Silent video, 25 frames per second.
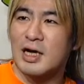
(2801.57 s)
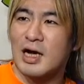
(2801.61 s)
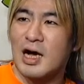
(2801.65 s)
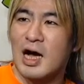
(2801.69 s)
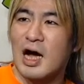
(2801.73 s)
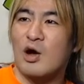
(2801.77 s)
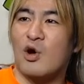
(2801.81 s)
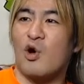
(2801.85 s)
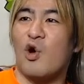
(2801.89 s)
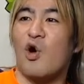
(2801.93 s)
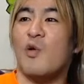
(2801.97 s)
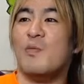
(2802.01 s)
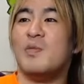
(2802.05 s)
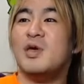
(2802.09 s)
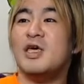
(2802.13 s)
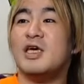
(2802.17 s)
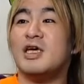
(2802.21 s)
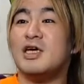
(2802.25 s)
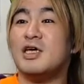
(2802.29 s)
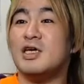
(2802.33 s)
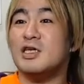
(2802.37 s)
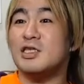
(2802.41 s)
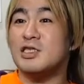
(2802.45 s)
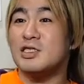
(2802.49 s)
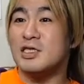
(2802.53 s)
あ、
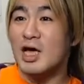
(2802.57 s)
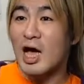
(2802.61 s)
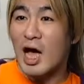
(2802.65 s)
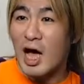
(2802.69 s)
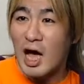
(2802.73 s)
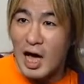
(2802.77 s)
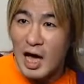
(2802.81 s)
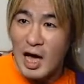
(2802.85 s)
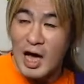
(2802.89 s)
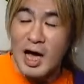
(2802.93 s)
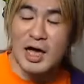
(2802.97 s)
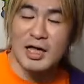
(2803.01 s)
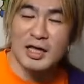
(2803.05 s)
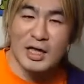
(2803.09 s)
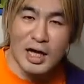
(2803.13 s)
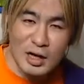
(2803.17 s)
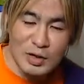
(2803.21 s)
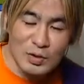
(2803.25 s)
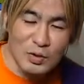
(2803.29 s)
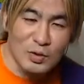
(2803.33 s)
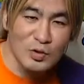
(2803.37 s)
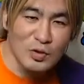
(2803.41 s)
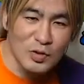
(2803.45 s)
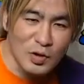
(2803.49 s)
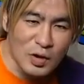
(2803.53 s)
コミックス派。な
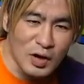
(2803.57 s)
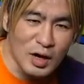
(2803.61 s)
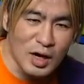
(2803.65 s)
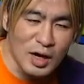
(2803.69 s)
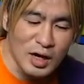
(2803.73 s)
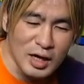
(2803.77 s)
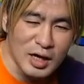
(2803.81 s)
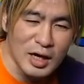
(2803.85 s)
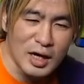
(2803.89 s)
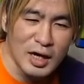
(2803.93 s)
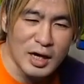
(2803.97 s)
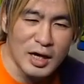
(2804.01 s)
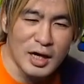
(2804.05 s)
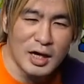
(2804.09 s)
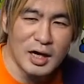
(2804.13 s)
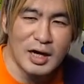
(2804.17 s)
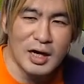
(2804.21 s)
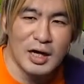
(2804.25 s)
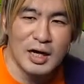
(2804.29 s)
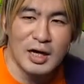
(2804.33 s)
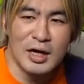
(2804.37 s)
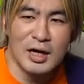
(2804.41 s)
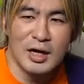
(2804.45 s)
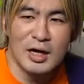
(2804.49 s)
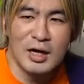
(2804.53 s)
るほど。はいはい。
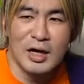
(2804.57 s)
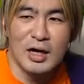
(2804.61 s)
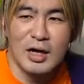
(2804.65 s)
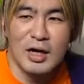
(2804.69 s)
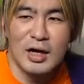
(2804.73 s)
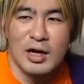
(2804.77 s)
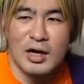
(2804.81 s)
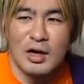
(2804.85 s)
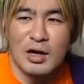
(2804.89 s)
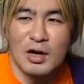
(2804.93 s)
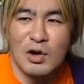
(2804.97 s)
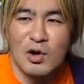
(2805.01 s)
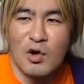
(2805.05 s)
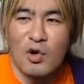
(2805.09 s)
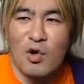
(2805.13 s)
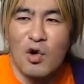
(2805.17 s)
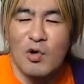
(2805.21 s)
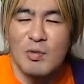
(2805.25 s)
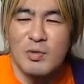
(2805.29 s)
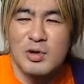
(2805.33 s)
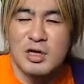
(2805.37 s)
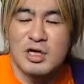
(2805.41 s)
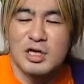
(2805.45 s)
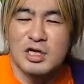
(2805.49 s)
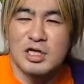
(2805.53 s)

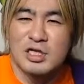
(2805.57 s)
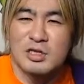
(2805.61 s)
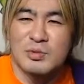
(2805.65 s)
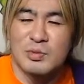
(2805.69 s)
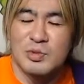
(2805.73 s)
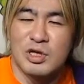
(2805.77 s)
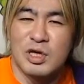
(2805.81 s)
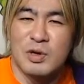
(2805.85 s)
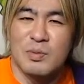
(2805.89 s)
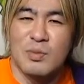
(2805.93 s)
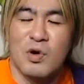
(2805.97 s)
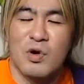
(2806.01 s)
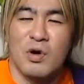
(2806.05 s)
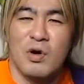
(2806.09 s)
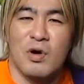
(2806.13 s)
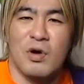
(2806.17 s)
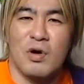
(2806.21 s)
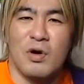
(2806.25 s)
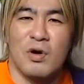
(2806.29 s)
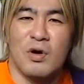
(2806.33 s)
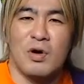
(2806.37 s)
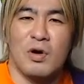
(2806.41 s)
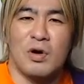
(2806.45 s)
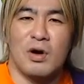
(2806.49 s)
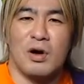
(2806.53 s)
コミックスもで
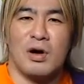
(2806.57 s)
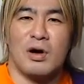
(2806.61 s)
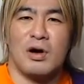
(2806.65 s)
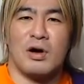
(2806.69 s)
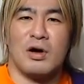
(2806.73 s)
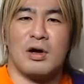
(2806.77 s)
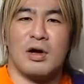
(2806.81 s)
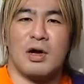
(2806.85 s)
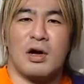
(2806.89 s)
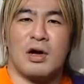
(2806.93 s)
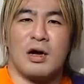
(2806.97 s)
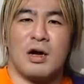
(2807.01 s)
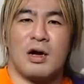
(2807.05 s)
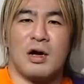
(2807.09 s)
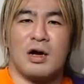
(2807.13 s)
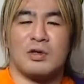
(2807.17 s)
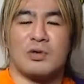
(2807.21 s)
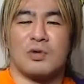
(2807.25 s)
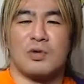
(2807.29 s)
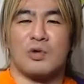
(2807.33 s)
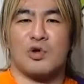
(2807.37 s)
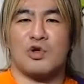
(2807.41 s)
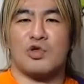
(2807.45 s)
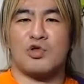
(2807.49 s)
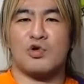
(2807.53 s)
も
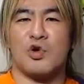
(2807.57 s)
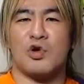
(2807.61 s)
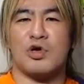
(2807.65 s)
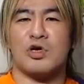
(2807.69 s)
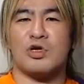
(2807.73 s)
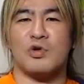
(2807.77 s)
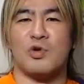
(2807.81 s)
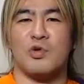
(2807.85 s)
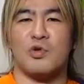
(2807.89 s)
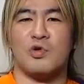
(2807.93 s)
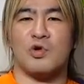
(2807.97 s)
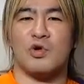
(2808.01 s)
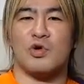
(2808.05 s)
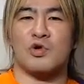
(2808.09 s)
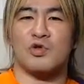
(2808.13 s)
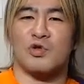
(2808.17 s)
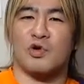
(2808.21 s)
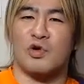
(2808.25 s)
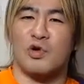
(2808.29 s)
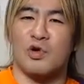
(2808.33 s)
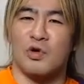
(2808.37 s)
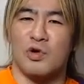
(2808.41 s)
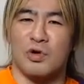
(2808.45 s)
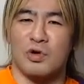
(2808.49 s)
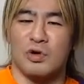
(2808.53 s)
初期の頃
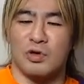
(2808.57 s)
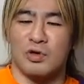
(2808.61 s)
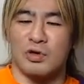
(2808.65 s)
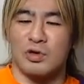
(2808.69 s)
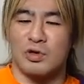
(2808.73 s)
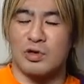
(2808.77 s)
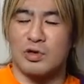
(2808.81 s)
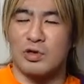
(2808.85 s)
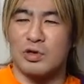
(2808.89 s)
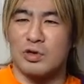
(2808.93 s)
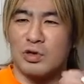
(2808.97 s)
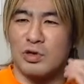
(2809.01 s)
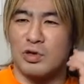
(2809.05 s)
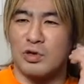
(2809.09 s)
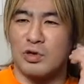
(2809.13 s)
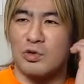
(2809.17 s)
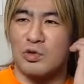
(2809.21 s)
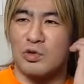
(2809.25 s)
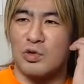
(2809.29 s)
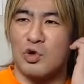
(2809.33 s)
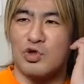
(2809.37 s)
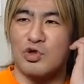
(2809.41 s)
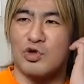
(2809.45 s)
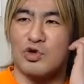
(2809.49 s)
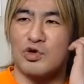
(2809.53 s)
と
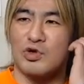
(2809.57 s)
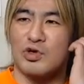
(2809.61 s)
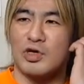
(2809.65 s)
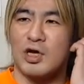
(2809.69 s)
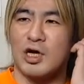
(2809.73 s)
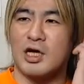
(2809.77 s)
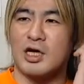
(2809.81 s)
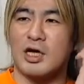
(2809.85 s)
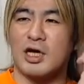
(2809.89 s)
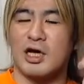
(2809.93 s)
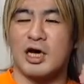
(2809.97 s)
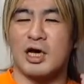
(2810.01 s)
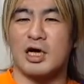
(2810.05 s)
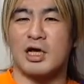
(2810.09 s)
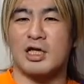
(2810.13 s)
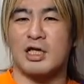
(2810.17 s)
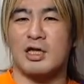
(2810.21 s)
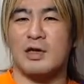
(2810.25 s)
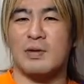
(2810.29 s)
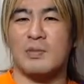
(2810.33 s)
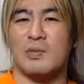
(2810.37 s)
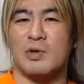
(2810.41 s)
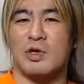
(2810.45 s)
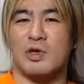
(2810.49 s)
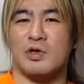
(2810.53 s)
途中ぐらいから
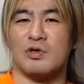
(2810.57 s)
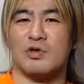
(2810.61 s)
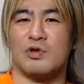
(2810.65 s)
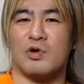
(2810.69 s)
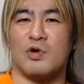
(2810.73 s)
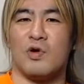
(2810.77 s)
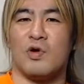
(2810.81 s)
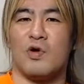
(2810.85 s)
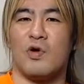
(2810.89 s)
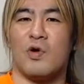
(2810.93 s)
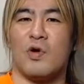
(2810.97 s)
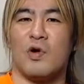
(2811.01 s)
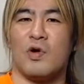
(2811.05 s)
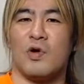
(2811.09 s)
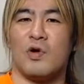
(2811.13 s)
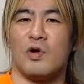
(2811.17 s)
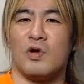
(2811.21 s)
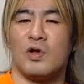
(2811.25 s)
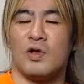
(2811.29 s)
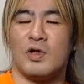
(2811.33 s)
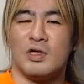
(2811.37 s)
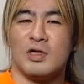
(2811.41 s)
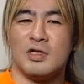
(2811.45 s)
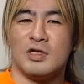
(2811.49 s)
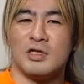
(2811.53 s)
で見ると
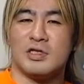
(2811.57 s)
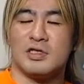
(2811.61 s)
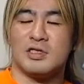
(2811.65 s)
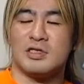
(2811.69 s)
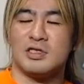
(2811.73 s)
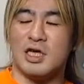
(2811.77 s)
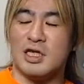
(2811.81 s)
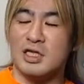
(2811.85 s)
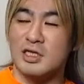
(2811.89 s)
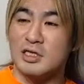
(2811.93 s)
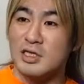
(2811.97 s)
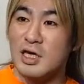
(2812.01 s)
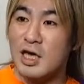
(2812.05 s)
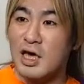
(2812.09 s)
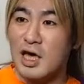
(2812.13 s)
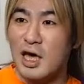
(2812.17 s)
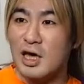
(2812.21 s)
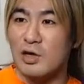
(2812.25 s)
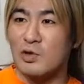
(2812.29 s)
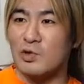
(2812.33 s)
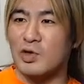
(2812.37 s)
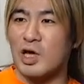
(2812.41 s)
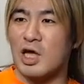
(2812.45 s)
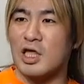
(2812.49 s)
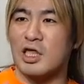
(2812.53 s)
全然絵
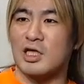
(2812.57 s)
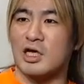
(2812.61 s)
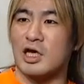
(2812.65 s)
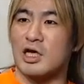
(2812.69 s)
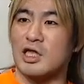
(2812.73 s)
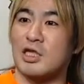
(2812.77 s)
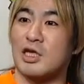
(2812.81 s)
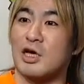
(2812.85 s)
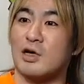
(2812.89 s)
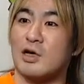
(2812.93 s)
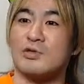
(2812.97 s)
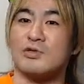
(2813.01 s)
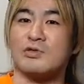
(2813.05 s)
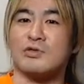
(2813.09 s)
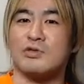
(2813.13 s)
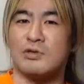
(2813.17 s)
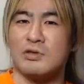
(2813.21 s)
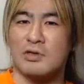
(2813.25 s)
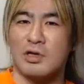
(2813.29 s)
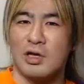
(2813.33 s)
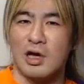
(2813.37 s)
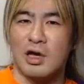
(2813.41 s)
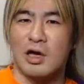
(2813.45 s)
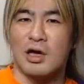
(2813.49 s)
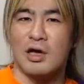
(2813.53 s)
のタッチが違うんです
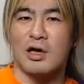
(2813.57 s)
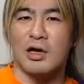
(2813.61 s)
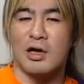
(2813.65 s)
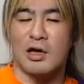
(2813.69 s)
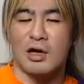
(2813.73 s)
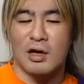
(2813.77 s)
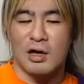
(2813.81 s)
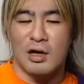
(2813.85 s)
よね。